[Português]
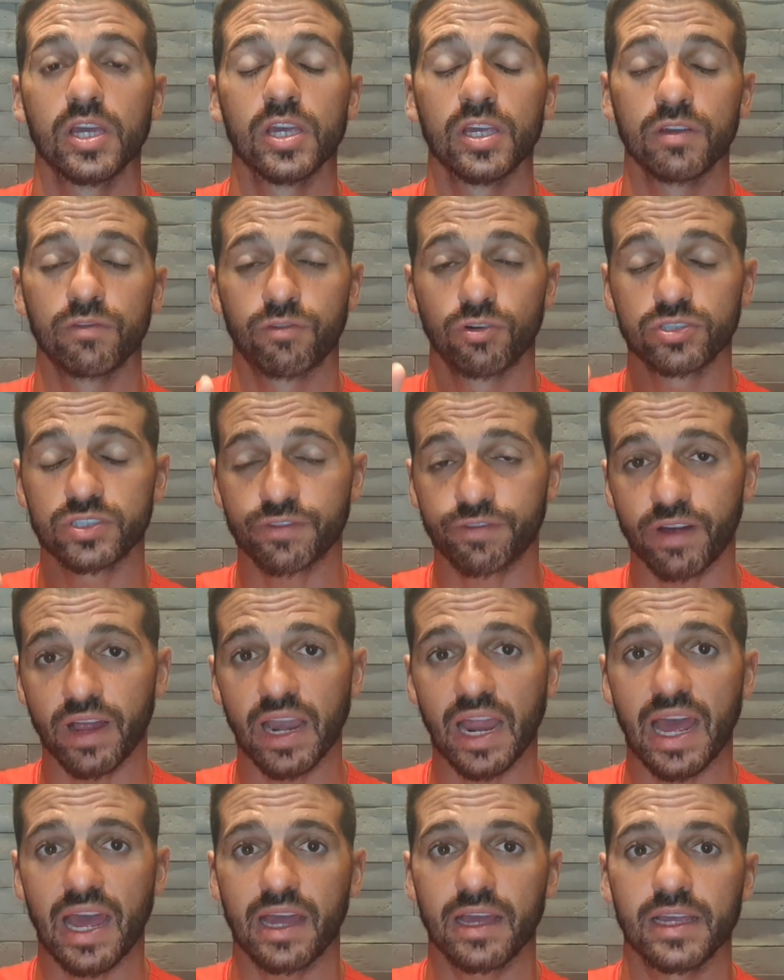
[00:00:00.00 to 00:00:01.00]
E vou te
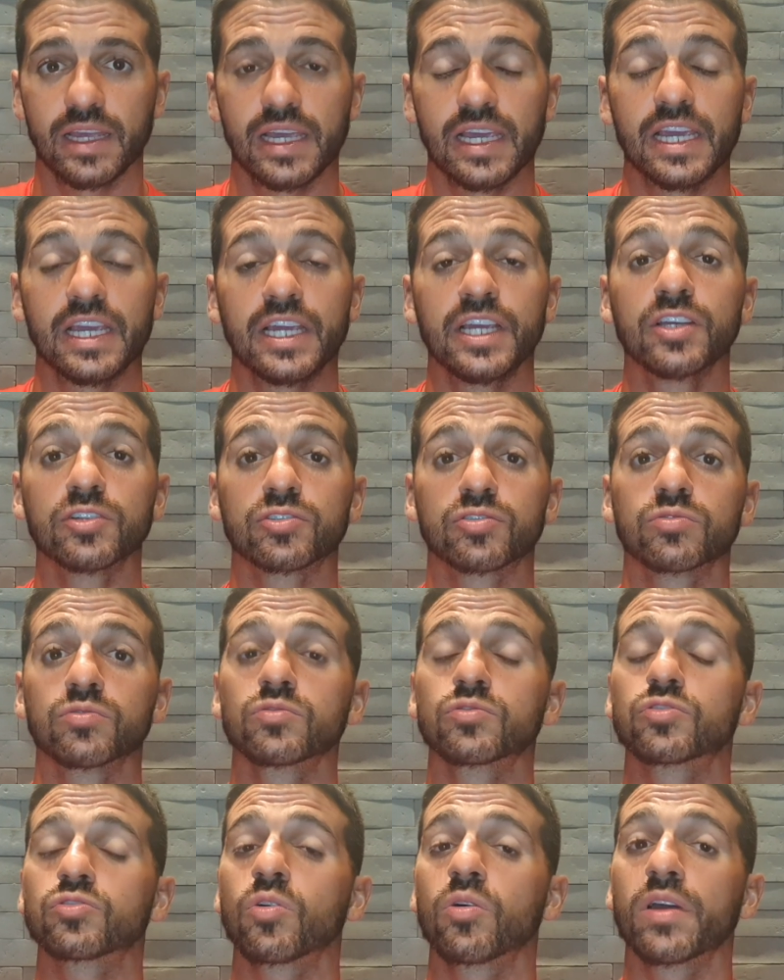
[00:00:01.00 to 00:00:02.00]
falar, isso não
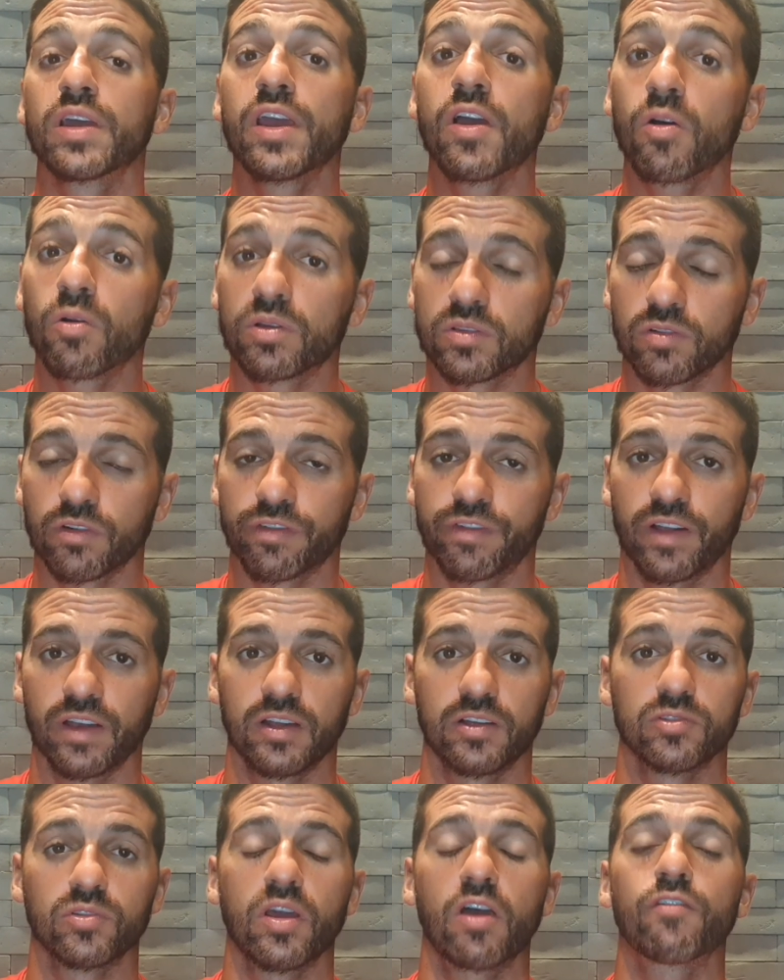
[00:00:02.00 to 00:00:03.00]
sou eu que estou
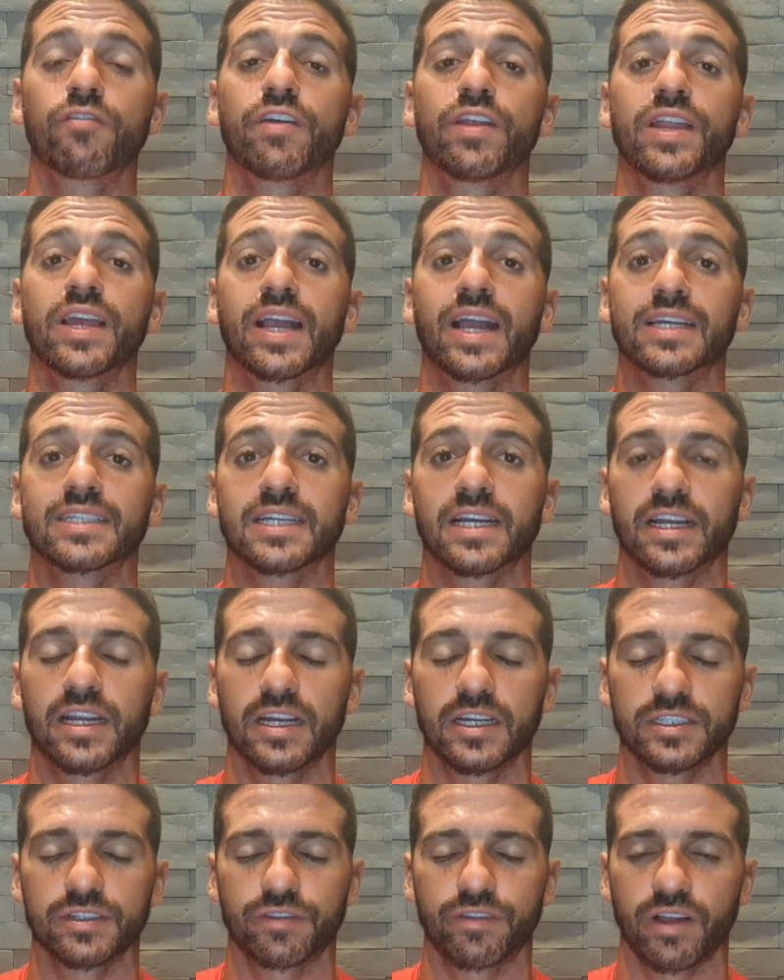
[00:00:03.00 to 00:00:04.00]
falando, não é o Vene
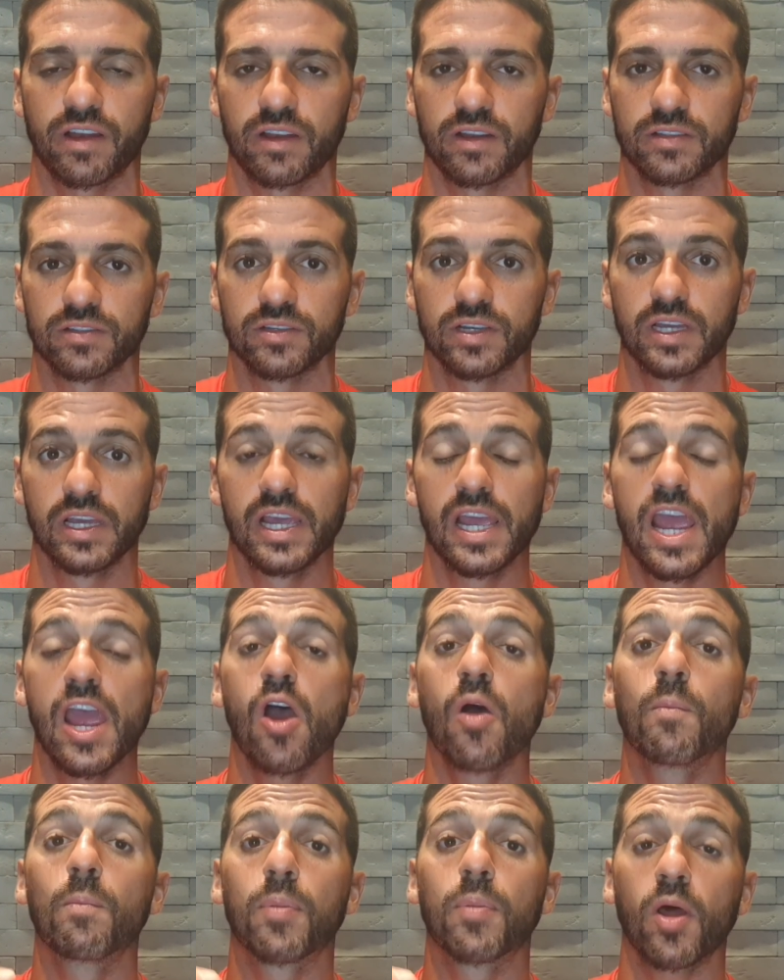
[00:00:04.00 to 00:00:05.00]
Casagrande falando. É
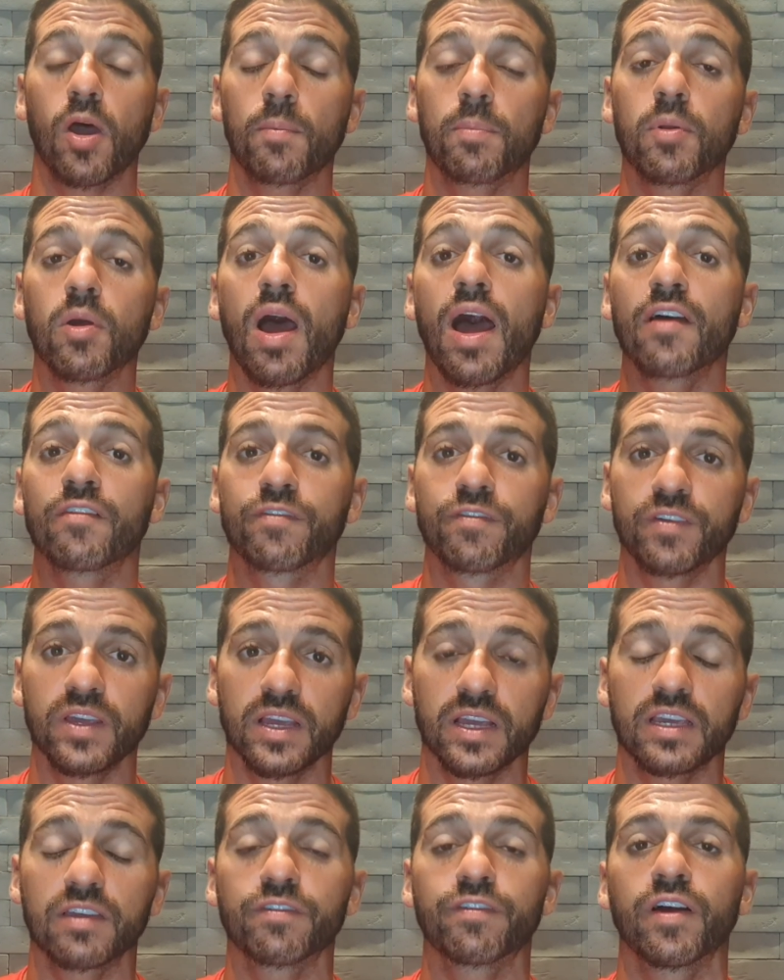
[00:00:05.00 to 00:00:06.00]
o próprio
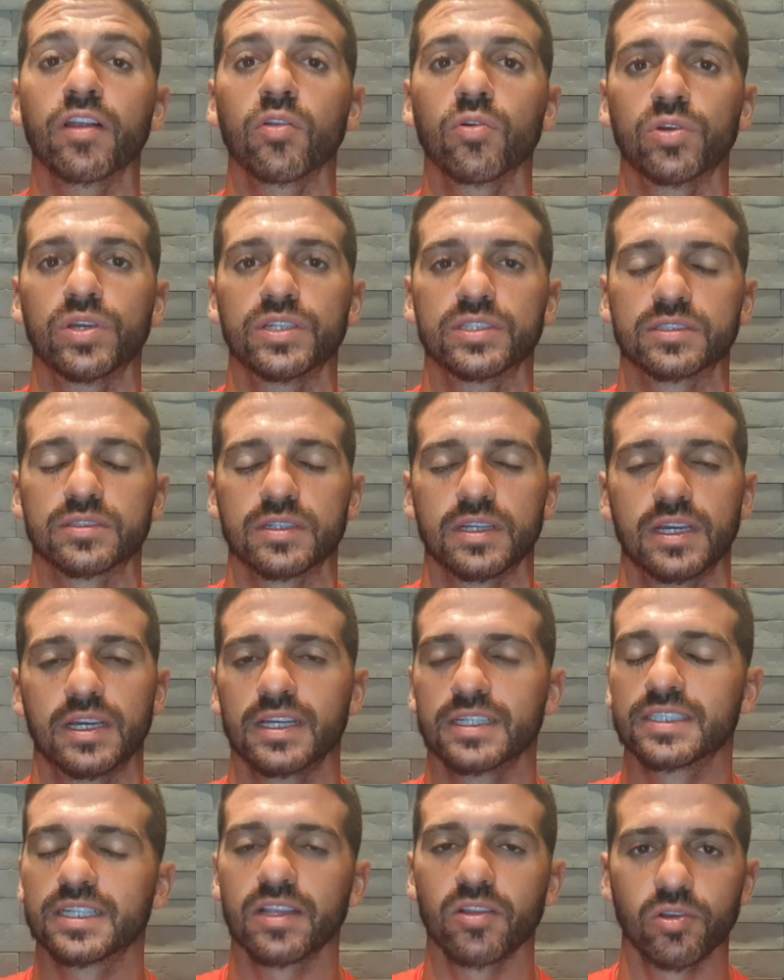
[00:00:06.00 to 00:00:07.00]
Rafinha que falou isso.
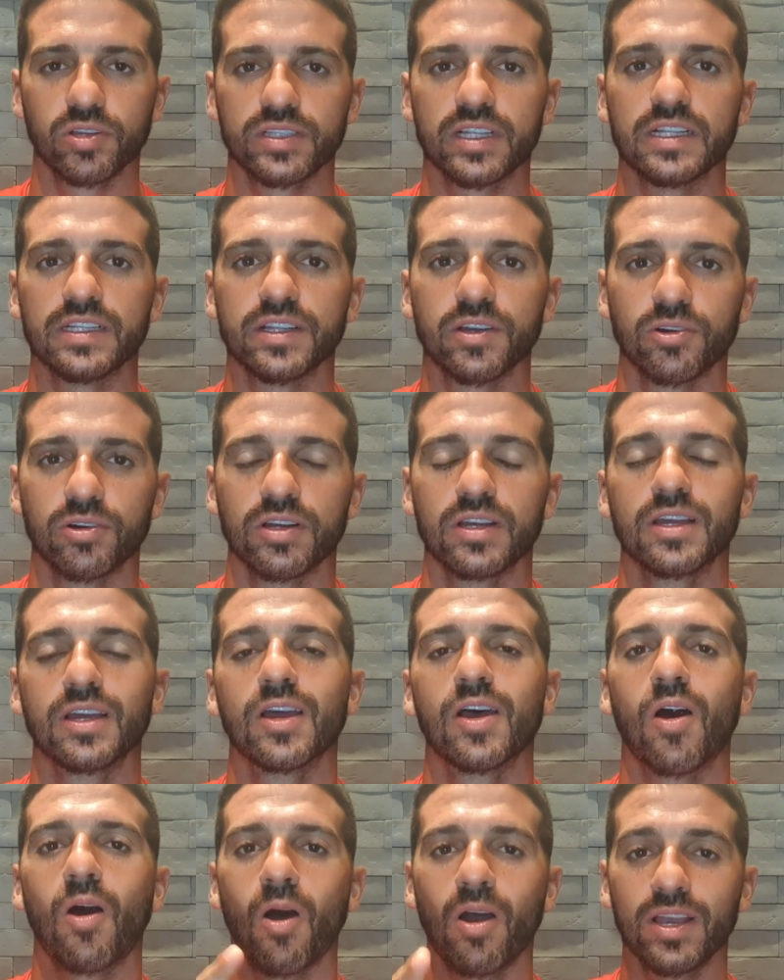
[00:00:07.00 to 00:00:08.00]
Você não entendeu?
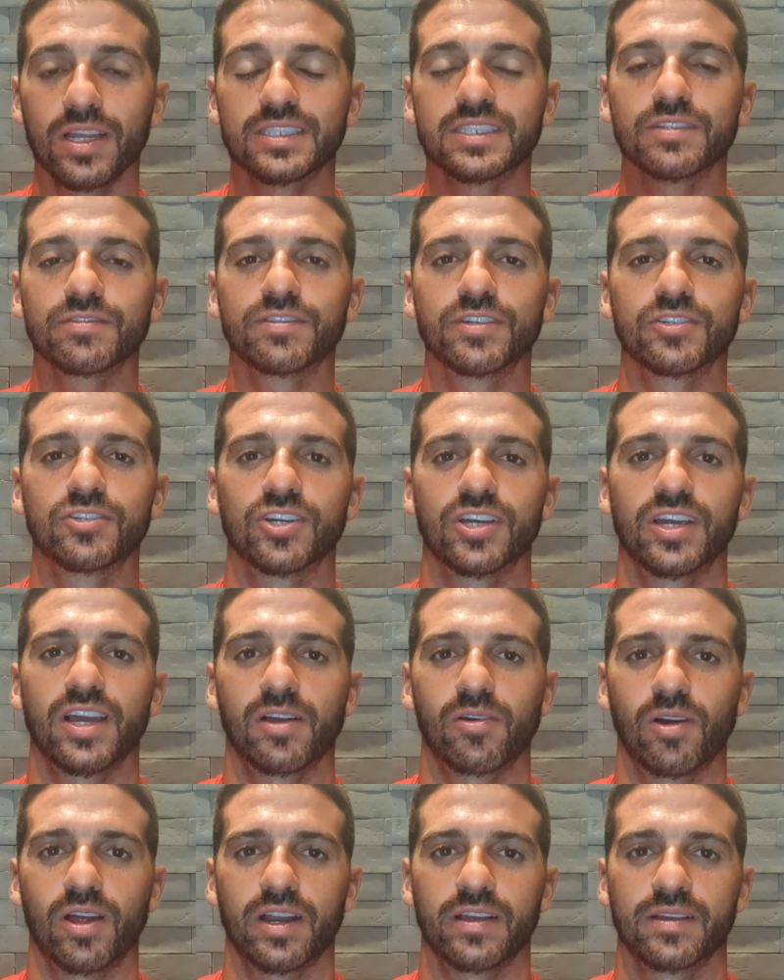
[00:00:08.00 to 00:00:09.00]
Olha esse vídeo aí
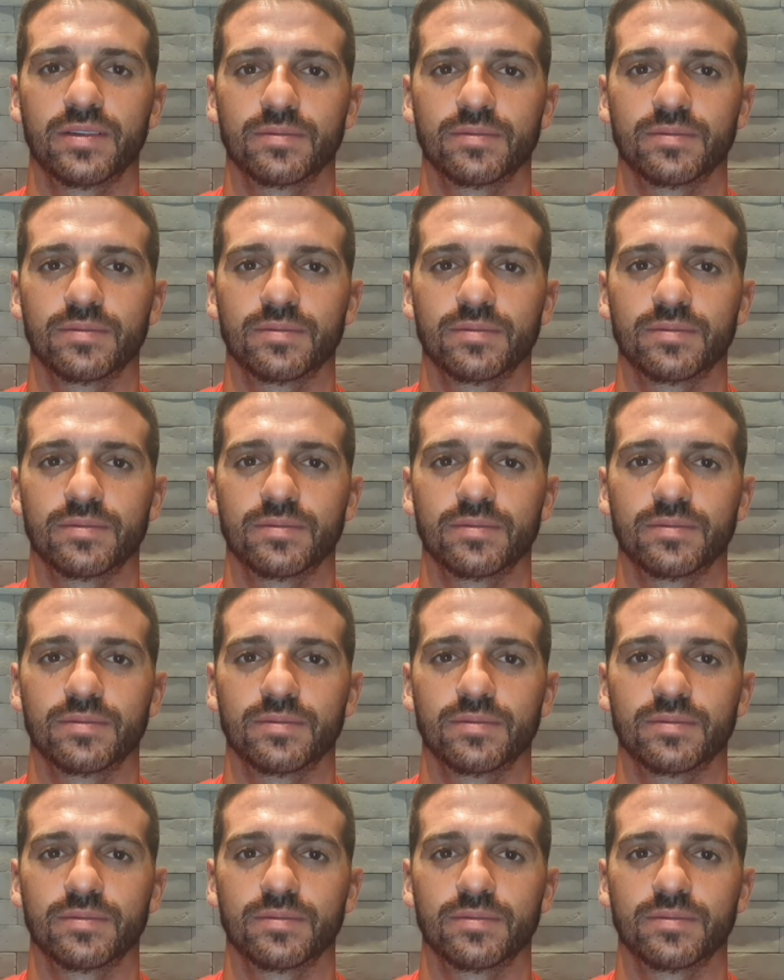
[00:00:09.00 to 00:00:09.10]
agora.